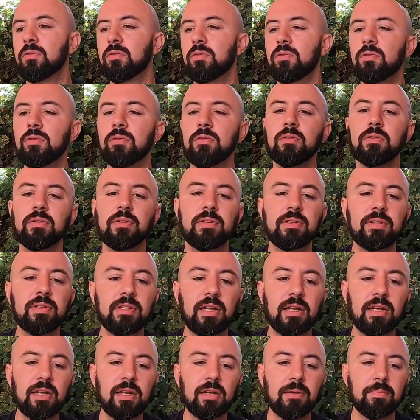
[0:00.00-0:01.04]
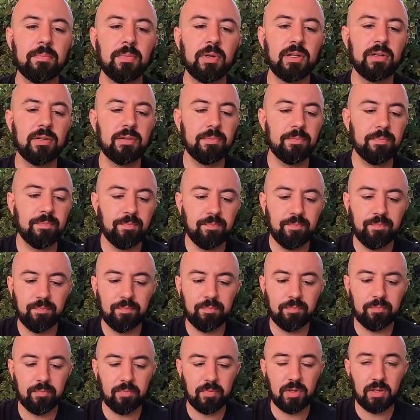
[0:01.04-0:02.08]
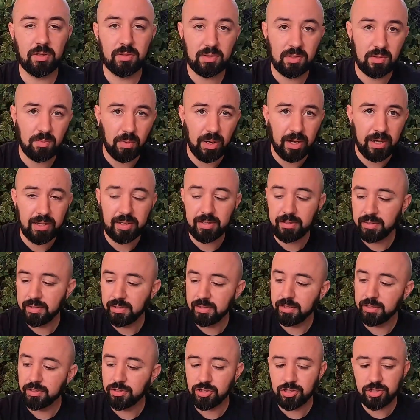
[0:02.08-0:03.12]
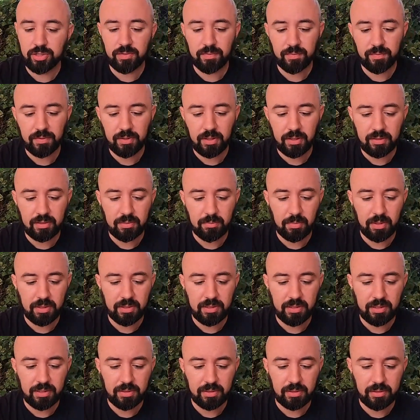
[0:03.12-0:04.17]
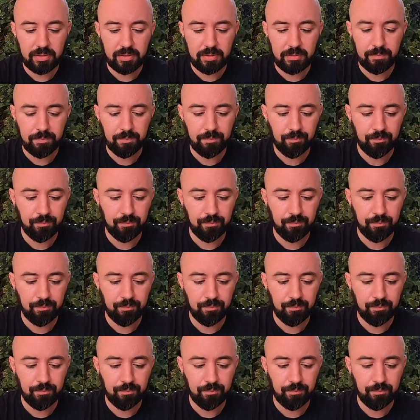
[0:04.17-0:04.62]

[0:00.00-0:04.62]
Und dann hat man zum einen hier den Stift hatte man hier drin.